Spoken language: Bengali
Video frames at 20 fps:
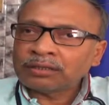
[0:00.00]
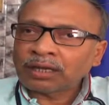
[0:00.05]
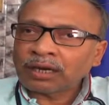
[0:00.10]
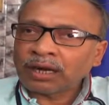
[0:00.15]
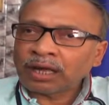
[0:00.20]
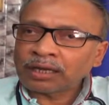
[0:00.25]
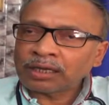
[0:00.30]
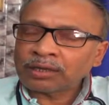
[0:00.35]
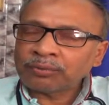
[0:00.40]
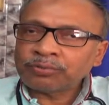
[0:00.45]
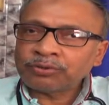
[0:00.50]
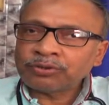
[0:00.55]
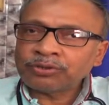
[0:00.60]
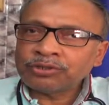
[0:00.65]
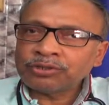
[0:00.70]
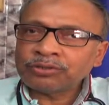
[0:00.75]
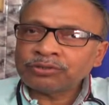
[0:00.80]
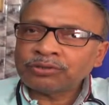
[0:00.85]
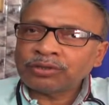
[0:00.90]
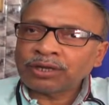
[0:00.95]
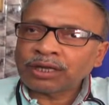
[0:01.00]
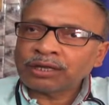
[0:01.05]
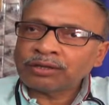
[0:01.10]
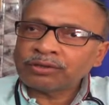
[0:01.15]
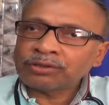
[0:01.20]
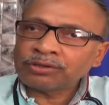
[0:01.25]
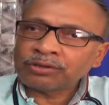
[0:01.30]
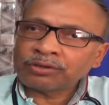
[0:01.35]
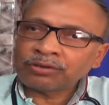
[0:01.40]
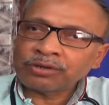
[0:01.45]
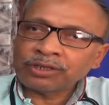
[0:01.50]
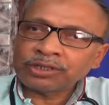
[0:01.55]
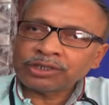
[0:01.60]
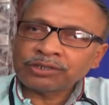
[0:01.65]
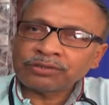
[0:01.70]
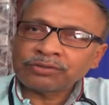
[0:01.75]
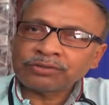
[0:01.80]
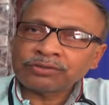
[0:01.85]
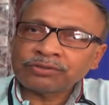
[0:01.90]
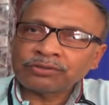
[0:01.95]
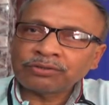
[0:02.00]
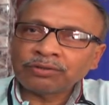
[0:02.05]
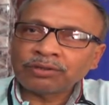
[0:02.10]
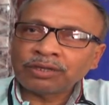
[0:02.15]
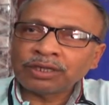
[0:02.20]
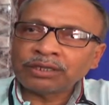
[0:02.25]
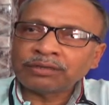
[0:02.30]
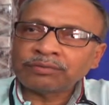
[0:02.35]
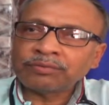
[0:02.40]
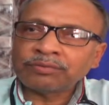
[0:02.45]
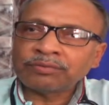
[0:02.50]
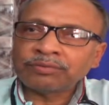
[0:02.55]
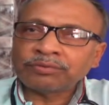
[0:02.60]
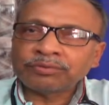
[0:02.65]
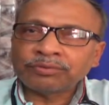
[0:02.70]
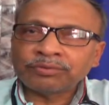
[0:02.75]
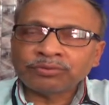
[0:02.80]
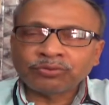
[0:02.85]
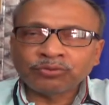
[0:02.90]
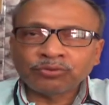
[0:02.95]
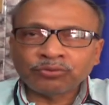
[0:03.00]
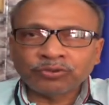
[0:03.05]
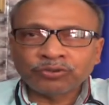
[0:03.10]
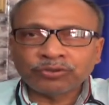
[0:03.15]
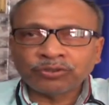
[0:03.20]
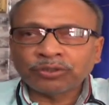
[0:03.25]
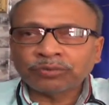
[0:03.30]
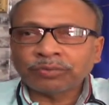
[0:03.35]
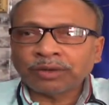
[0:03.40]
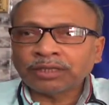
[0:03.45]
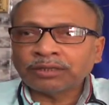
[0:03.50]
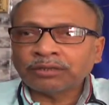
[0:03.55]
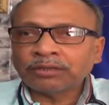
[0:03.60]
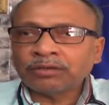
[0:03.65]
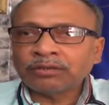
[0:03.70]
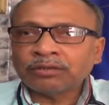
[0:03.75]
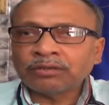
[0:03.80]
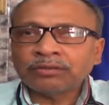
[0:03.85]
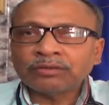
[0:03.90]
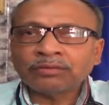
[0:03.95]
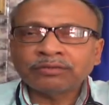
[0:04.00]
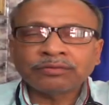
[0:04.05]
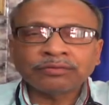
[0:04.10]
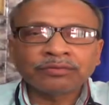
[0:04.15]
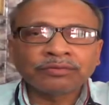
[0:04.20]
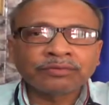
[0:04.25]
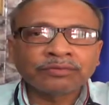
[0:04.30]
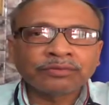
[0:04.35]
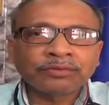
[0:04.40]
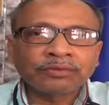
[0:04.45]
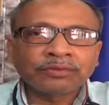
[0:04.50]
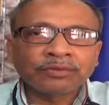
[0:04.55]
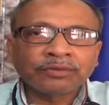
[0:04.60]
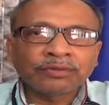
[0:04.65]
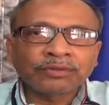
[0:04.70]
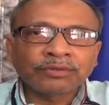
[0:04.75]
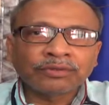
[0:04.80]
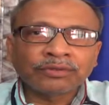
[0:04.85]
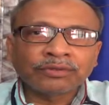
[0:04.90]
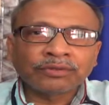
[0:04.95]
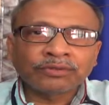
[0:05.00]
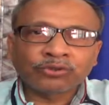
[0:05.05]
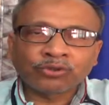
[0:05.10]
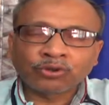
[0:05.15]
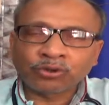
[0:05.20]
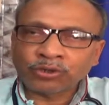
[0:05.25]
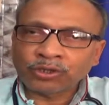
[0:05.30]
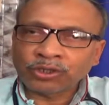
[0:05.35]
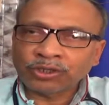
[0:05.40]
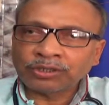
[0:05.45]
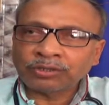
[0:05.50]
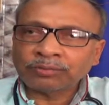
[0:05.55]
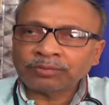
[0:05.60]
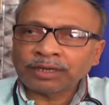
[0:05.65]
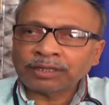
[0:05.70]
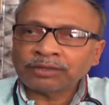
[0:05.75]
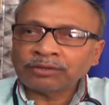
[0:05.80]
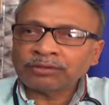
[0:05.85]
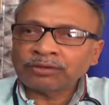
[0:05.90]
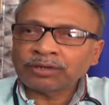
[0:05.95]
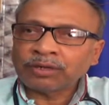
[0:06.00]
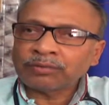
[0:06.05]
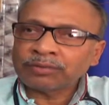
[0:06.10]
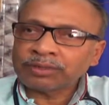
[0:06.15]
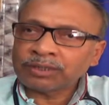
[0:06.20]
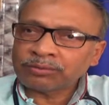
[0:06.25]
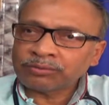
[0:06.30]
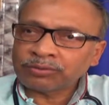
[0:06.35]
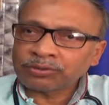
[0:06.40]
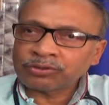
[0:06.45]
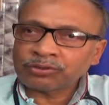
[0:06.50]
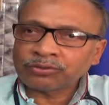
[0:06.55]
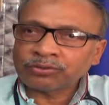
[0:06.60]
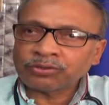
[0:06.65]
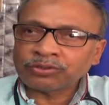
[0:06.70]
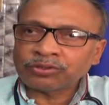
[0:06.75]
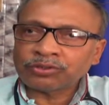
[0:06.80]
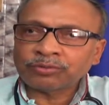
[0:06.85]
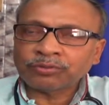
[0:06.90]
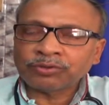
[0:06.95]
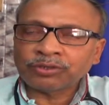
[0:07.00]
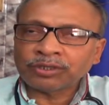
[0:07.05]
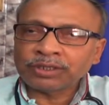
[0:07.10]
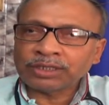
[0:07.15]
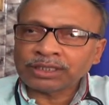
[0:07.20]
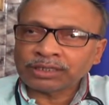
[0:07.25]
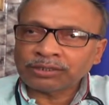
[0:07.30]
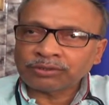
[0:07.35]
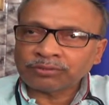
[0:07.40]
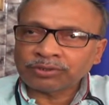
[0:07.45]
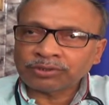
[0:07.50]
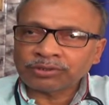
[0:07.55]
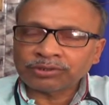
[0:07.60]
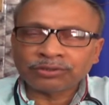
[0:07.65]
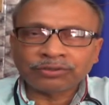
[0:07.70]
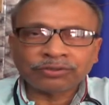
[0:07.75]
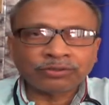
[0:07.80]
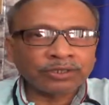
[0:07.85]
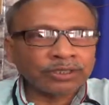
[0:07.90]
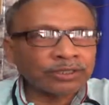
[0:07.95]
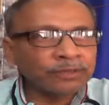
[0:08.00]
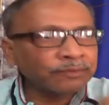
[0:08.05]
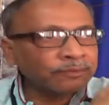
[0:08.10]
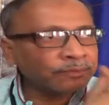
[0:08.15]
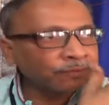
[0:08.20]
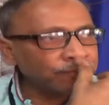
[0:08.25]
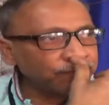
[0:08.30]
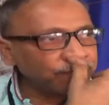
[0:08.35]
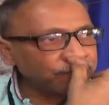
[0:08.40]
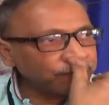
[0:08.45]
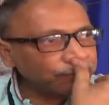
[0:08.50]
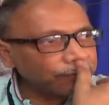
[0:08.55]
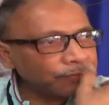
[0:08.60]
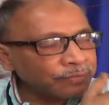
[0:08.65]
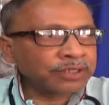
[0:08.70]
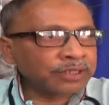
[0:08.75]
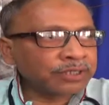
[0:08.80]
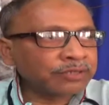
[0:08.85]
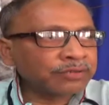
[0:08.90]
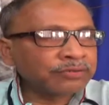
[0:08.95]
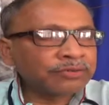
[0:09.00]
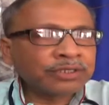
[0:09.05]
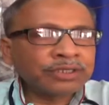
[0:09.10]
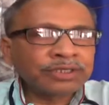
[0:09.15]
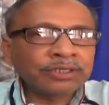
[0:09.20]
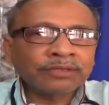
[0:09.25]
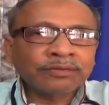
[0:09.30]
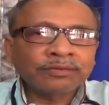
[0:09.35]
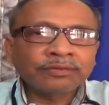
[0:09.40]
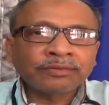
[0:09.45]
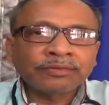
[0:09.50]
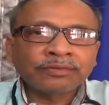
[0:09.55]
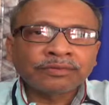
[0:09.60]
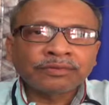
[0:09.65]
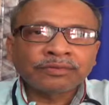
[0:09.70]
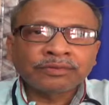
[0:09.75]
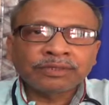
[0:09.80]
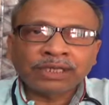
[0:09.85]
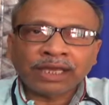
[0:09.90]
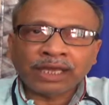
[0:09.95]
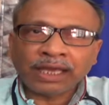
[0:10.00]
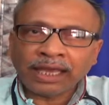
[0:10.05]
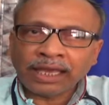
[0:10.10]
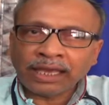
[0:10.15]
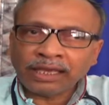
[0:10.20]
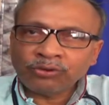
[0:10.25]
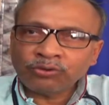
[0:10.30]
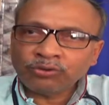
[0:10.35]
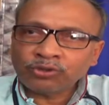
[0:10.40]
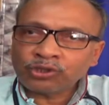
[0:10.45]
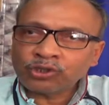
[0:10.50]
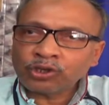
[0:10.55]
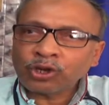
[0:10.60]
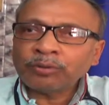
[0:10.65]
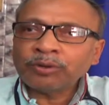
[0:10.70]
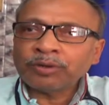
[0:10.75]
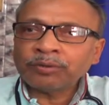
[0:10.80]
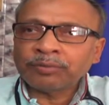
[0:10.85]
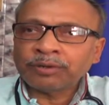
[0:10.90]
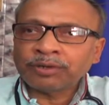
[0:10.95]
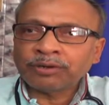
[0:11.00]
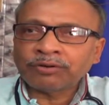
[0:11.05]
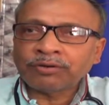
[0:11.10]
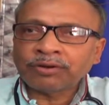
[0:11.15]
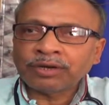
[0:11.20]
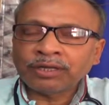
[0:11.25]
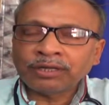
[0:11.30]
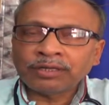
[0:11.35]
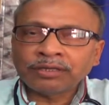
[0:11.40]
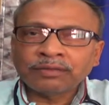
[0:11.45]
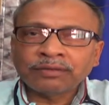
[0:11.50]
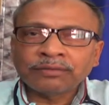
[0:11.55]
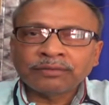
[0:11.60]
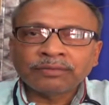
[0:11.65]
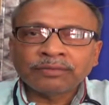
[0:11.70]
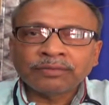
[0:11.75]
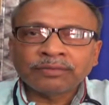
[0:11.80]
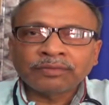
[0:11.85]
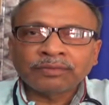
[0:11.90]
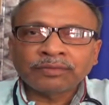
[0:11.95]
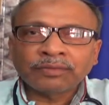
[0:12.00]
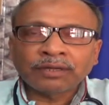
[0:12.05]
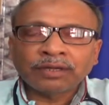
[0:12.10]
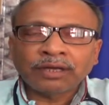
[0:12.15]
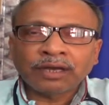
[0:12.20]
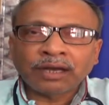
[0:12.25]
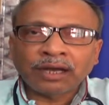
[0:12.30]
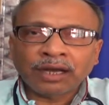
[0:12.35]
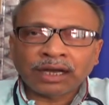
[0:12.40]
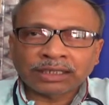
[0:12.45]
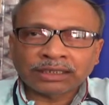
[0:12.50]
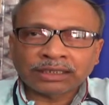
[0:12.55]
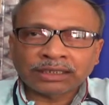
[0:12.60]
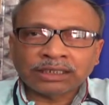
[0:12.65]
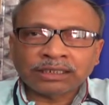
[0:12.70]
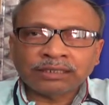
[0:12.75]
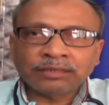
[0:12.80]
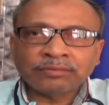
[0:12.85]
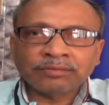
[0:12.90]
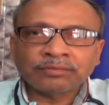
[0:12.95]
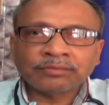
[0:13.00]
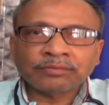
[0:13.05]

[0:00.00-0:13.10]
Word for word: তার আগে পর্যন্ত রায়গঞ্জ করোনেশন স্কুলের উন্মুক্ত প্রান্তর সুরক্ষিত প্রান্তর আমাদের বসন্ত উৎসব হয়েছে এত বছর ধরে সেটা হচ্ছে যে এই উৎসবের প্রেরণা আজকে